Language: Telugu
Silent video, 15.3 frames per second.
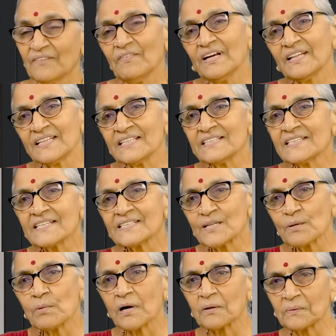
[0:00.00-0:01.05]
వీళ్ళు
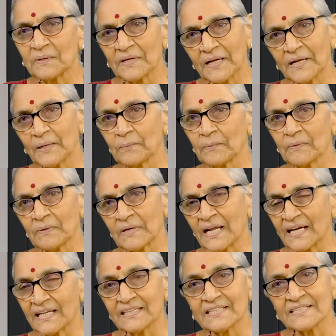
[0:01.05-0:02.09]
తీసేస్తే బాగుంటారేమో
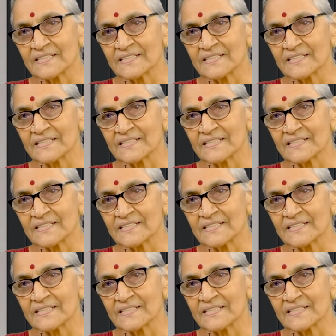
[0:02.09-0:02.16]
నగలు